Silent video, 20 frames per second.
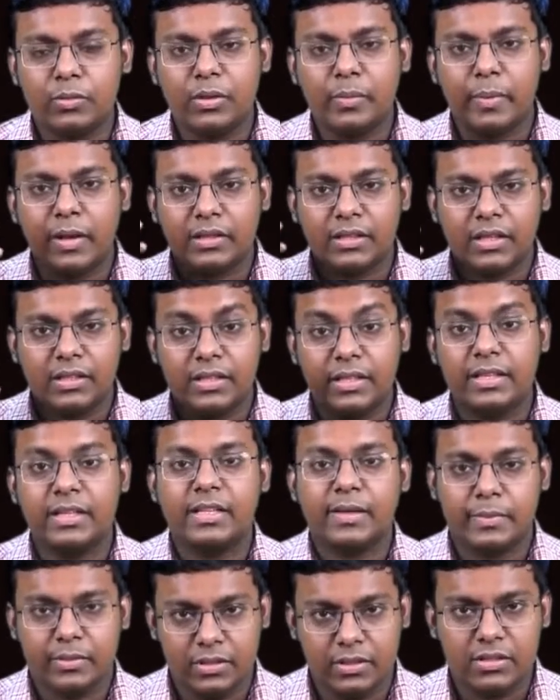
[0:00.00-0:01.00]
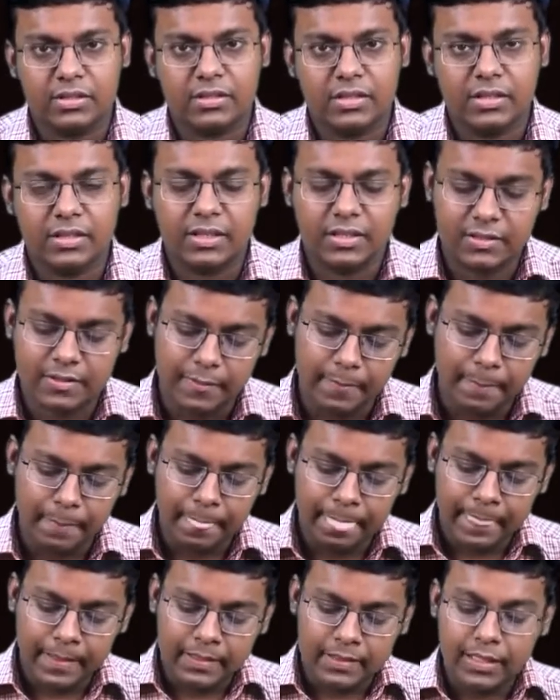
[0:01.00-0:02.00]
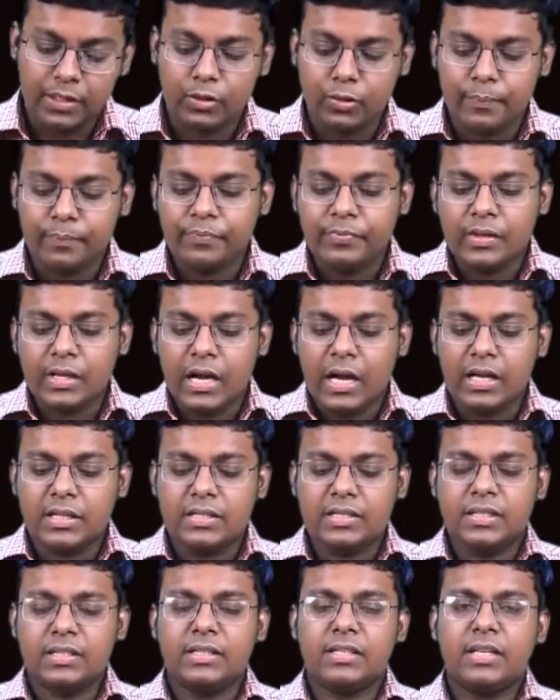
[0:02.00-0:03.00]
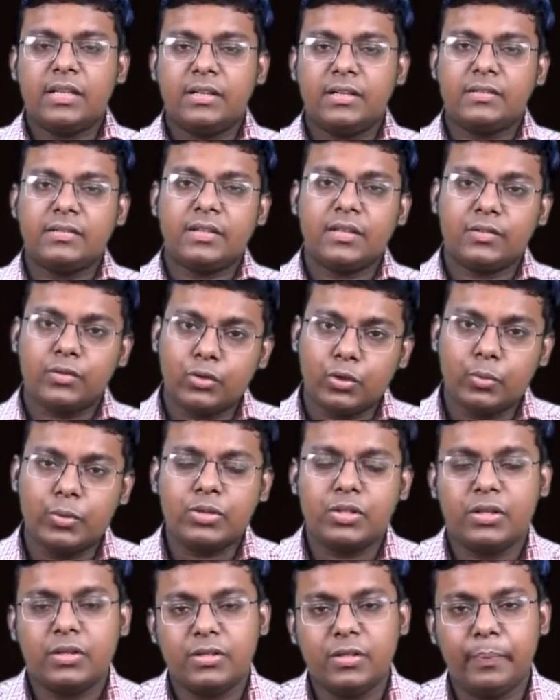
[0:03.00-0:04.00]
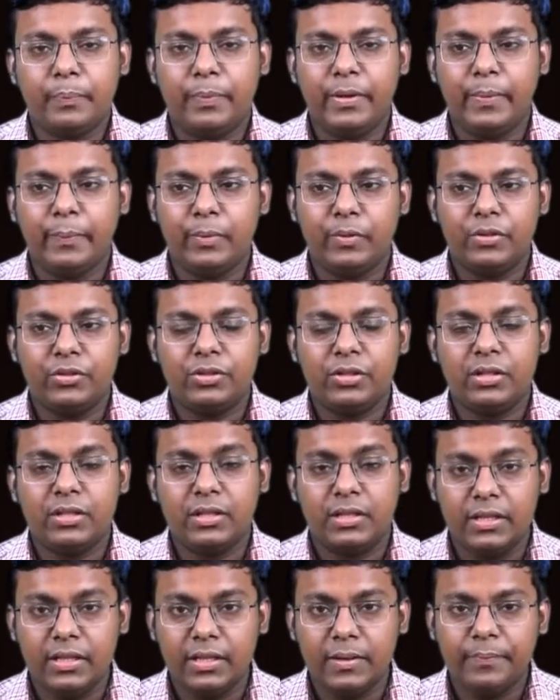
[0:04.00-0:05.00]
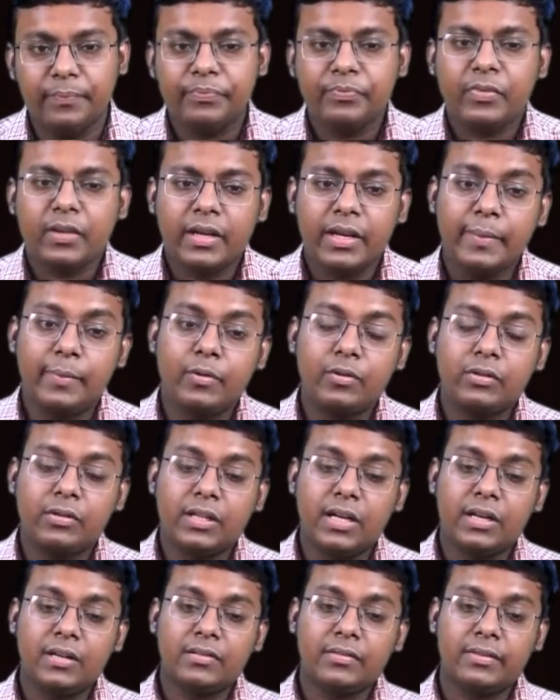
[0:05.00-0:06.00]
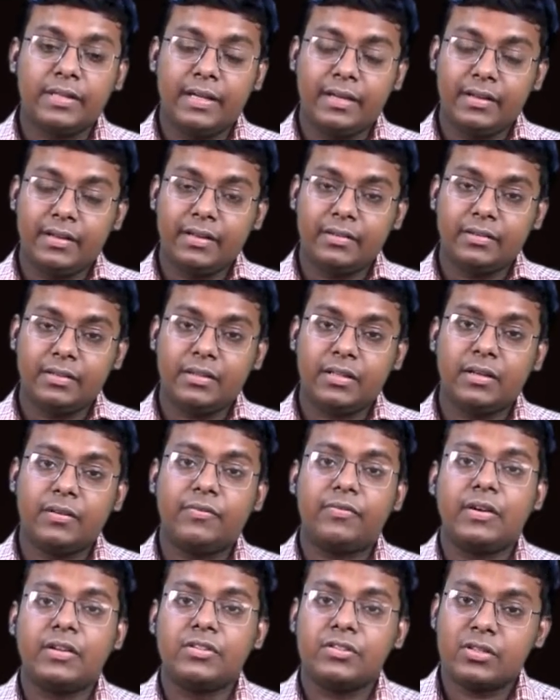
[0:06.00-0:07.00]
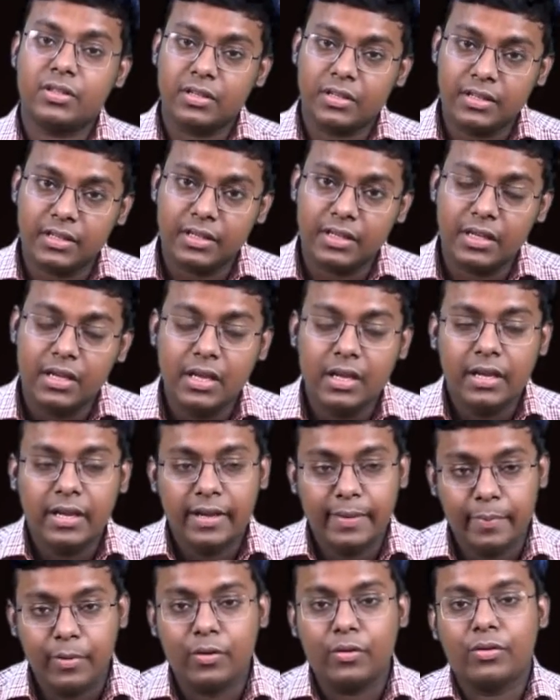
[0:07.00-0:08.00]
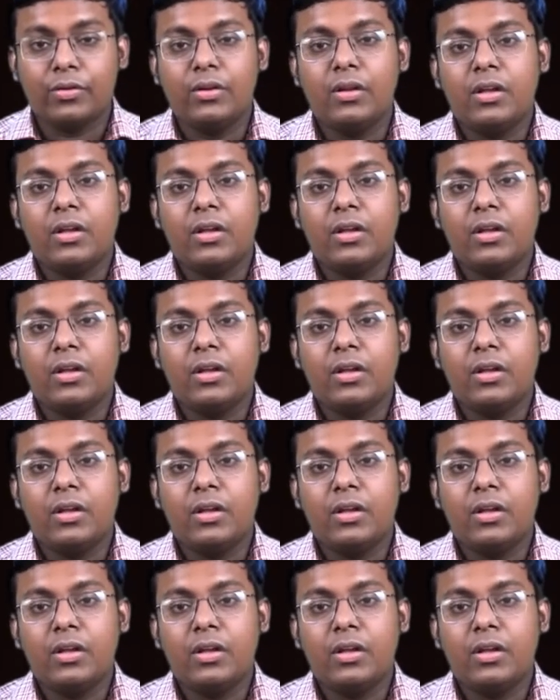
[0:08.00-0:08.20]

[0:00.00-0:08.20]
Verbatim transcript: তোমাদের মাথায় থেকে যাবে জিনিসটা ঠিক আছে দেখো আজকে যেটা ডিসকাস করবো সেটা হচ্ছে প্রিপোজিশন কী এবং তার সেন্টেন্সে তার ফাংশন কি এবং